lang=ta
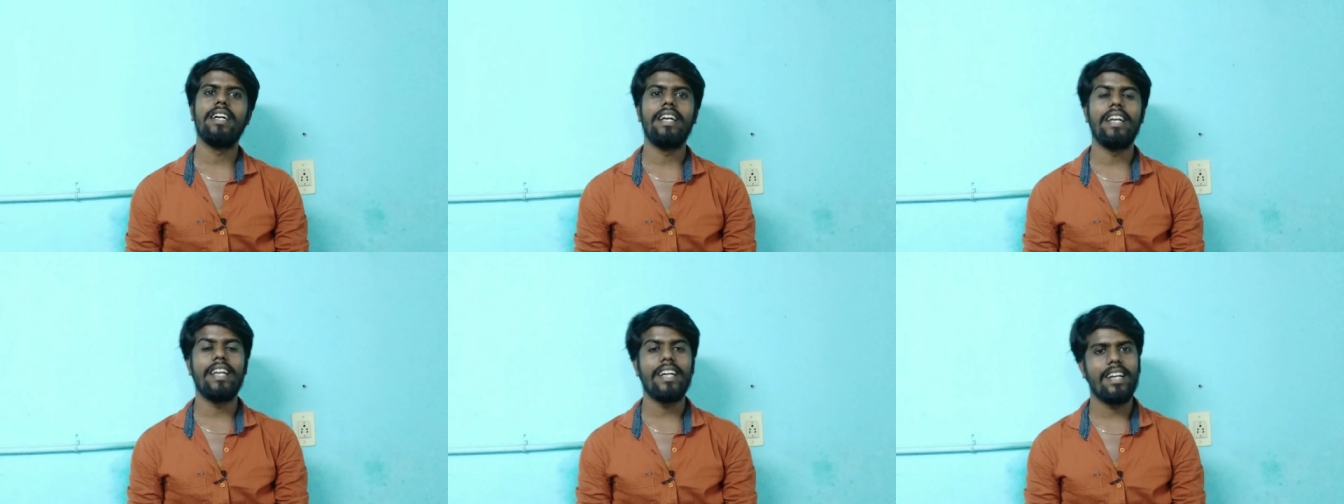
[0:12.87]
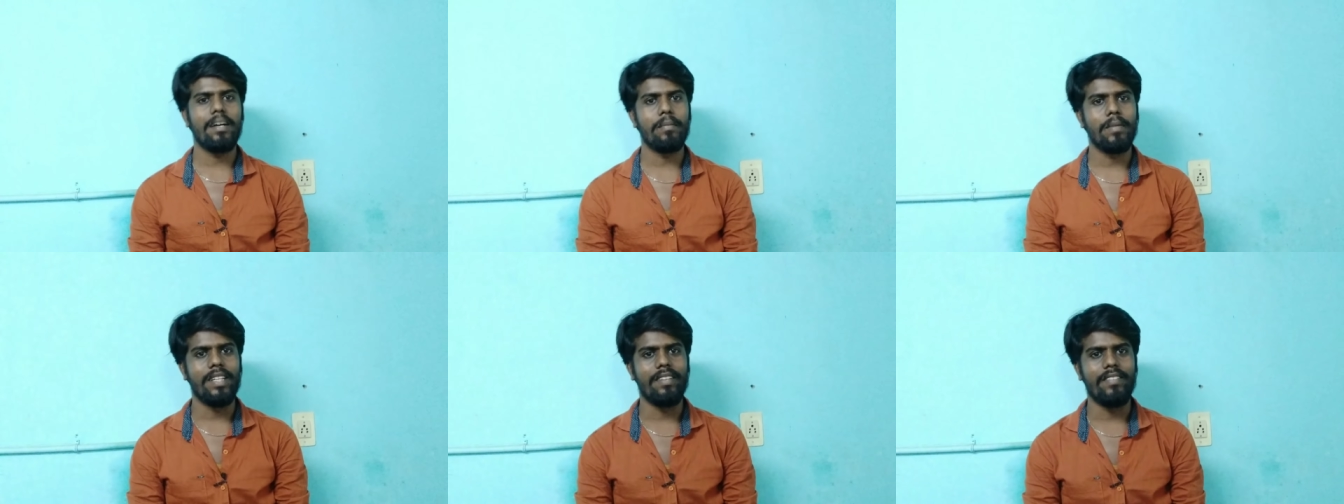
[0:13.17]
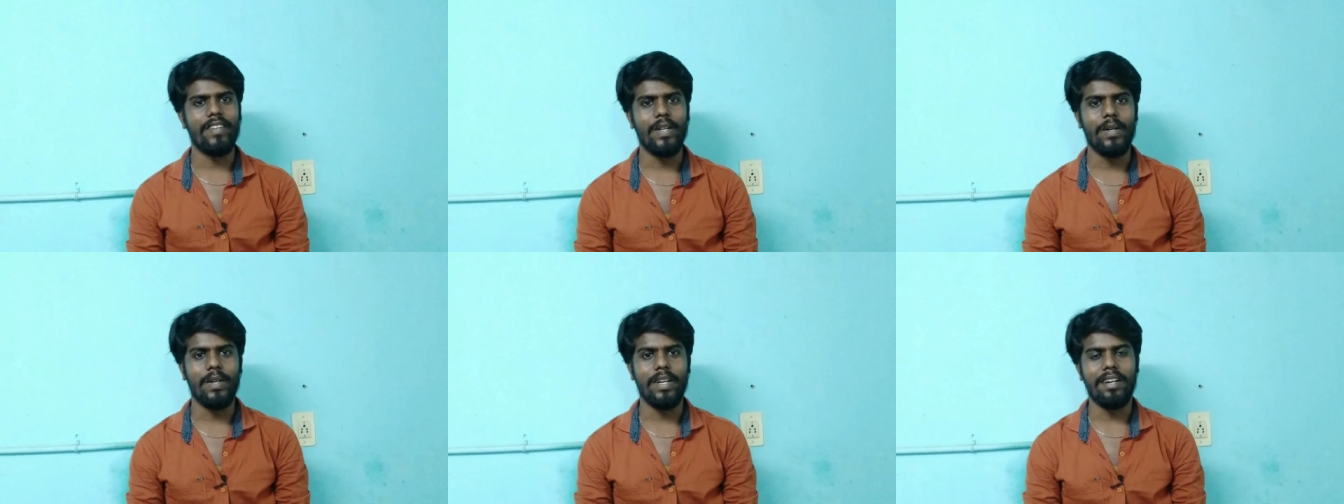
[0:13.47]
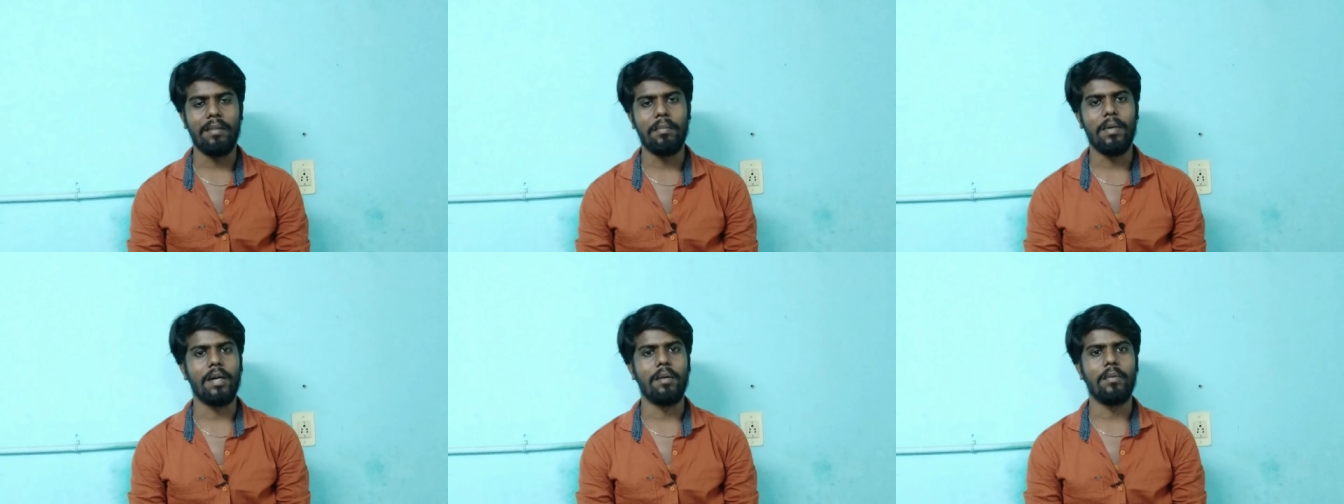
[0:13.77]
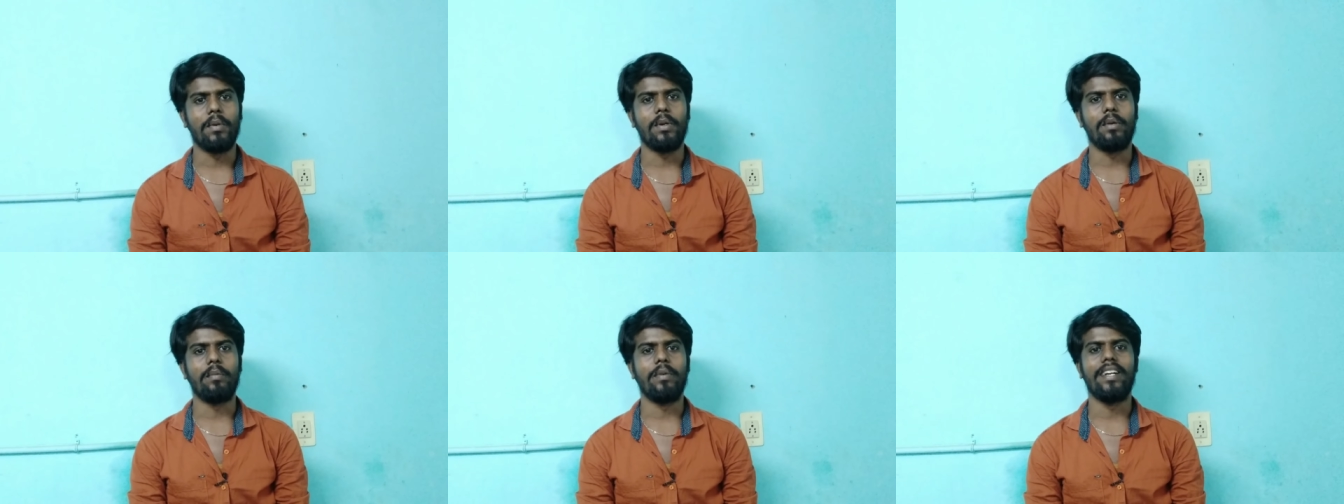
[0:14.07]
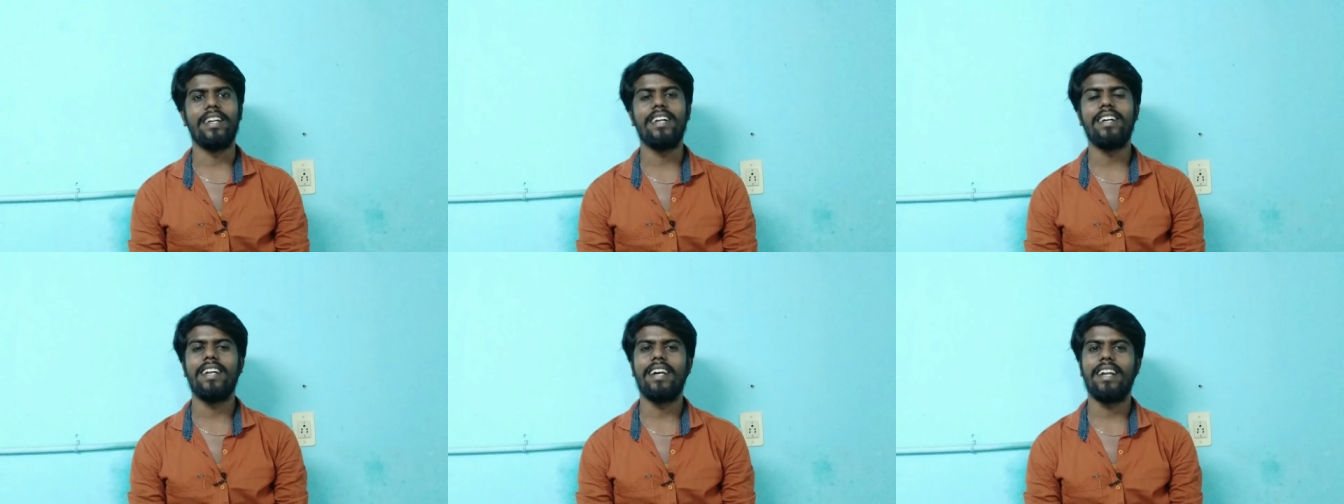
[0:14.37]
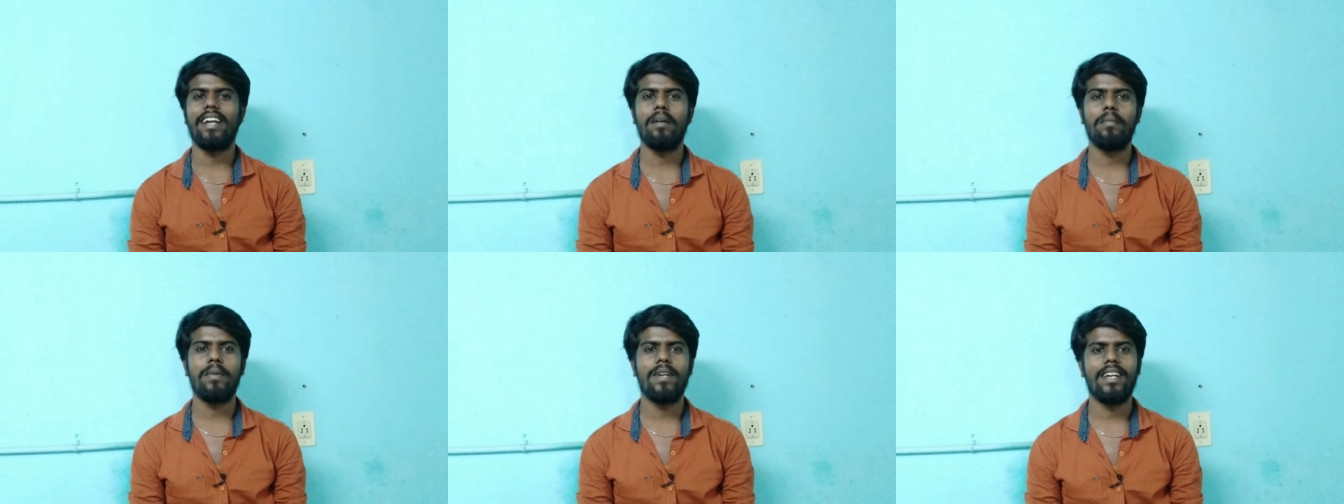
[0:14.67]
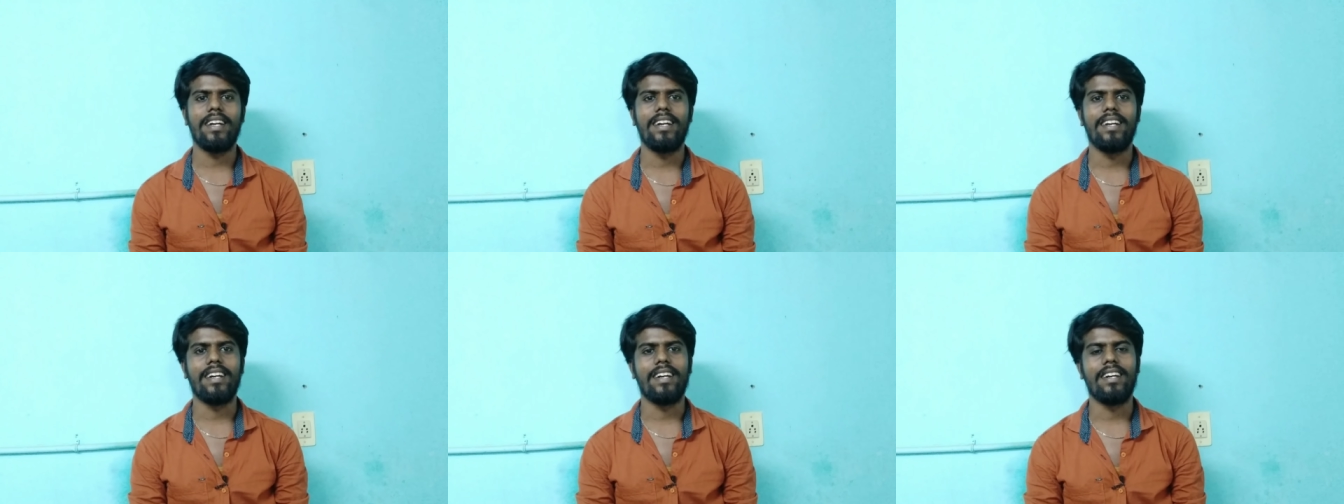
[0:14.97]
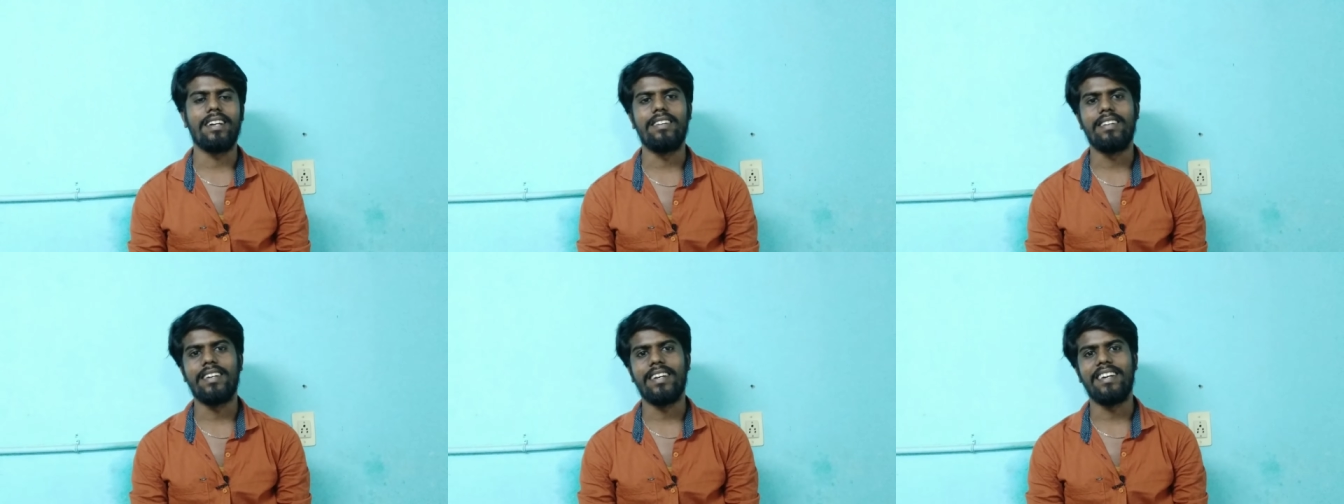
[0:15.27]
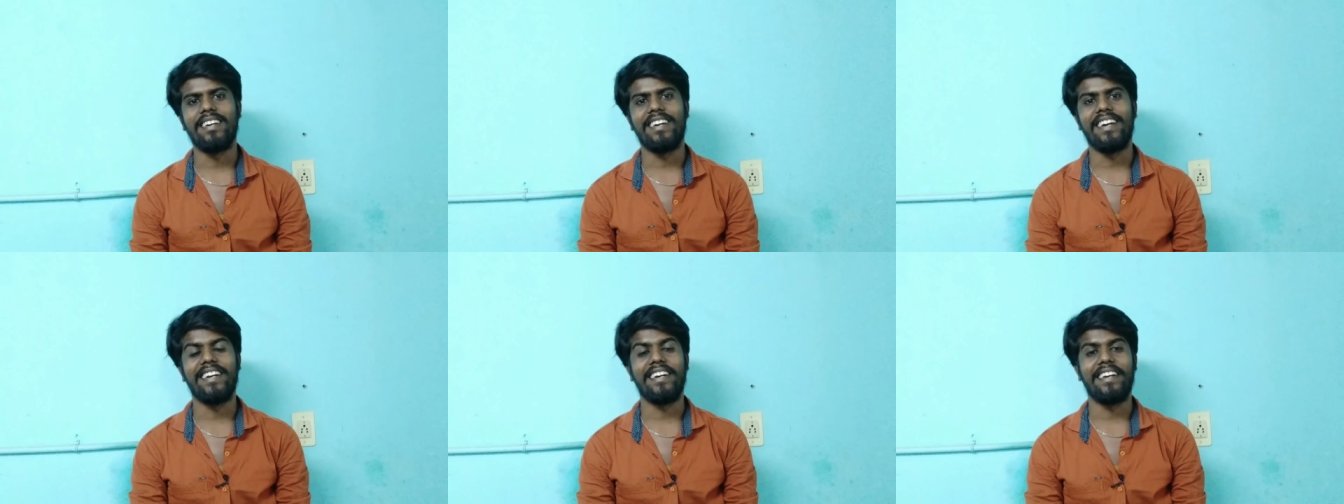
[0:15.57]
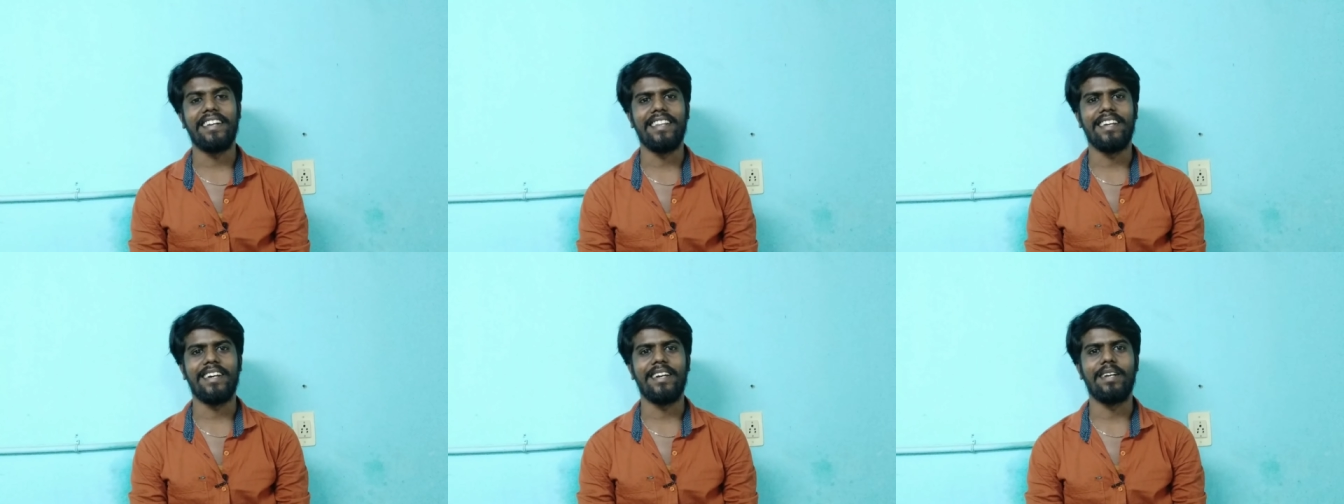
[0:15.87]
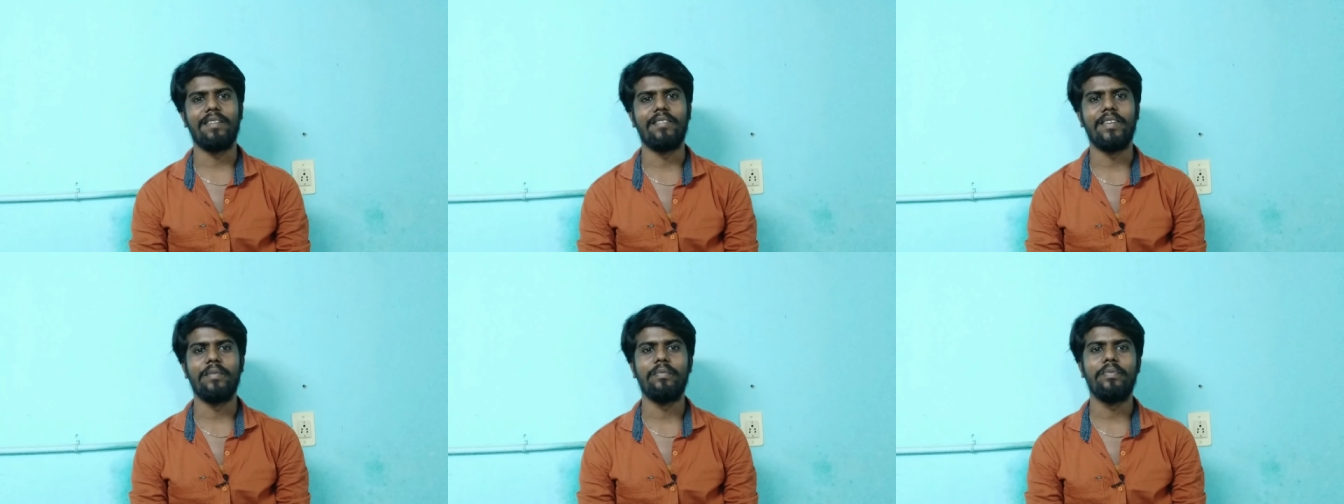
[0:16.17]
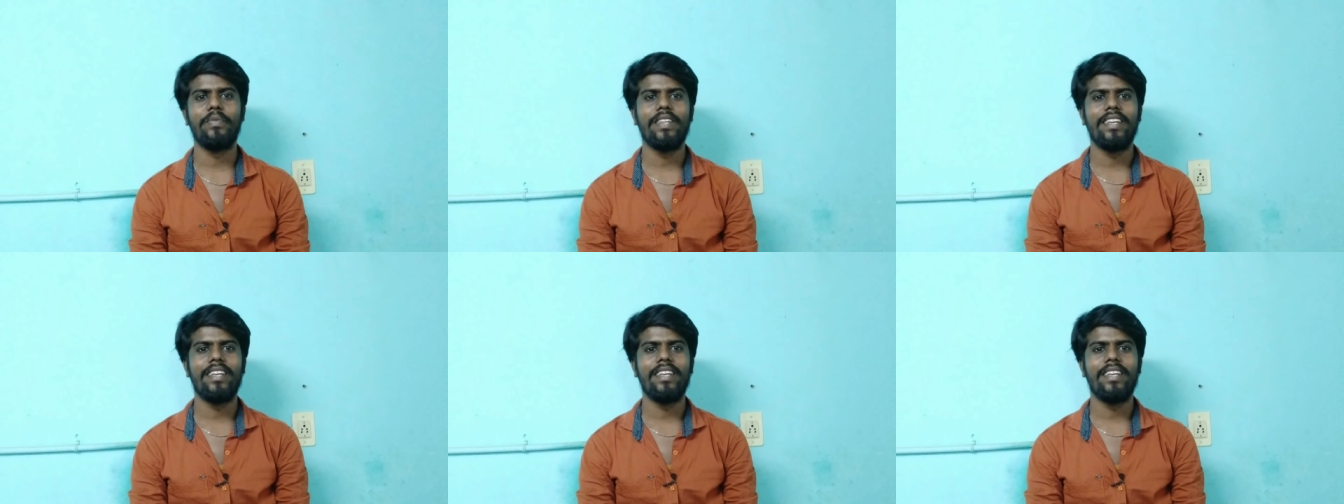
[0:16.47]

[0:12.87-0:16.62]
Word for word: இன்றைக்கி நம்ம இந்த வீடியோவில் என்ன பார்க்க போகிறோம் அப்படின்னா நிறைய பேர் எங்கிட்ட கேட்டு கேட்டுகிட்டு இருந்த கேள்வி